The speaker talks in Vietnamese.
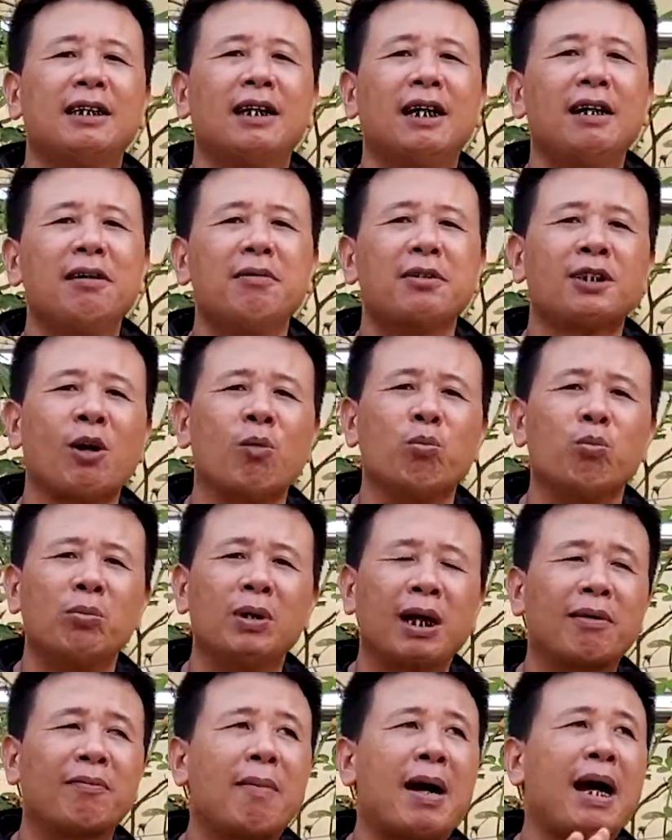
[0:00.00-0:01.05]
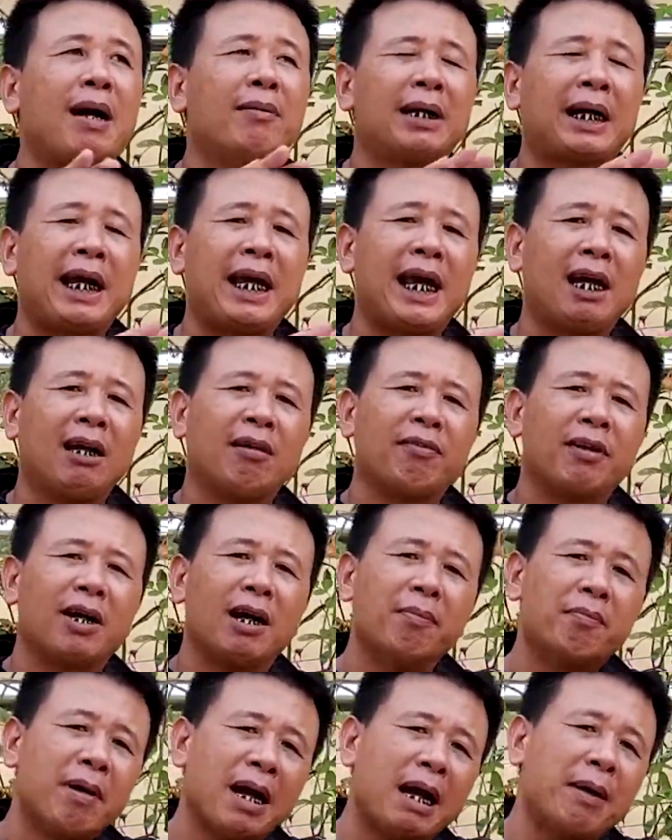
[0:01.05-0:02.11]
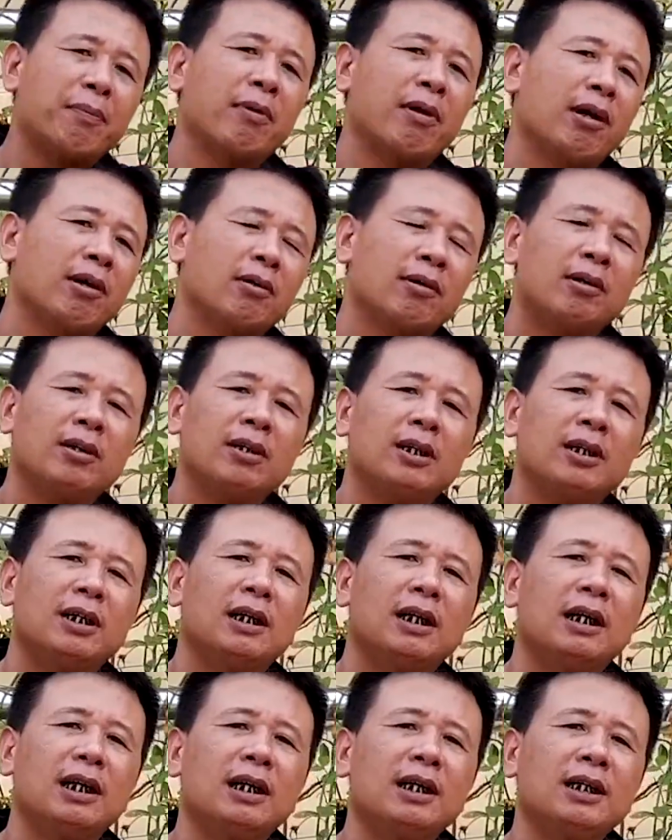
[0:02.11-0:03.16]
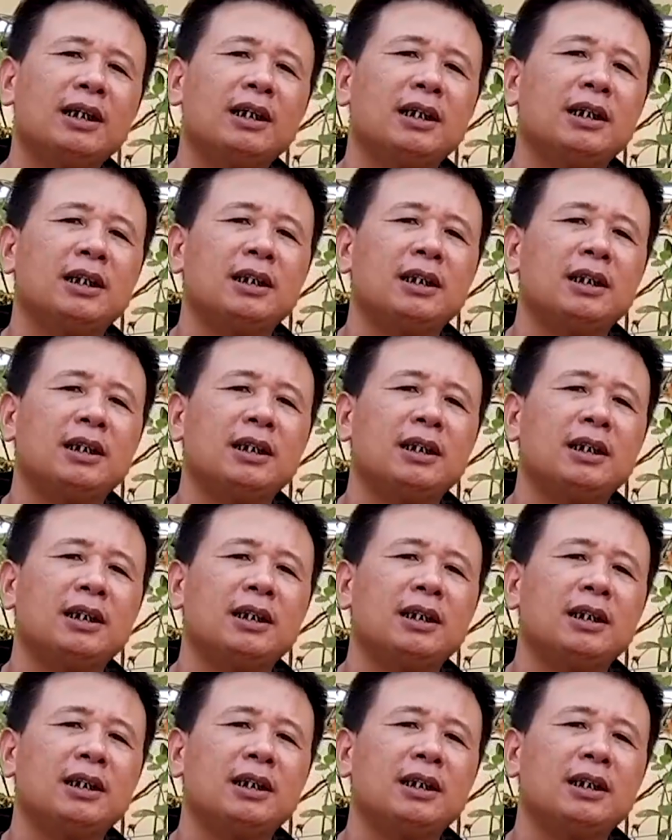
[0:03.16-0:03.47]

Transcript: đó, giọng mượt mà và nghe nó phải ấm áp rồi đó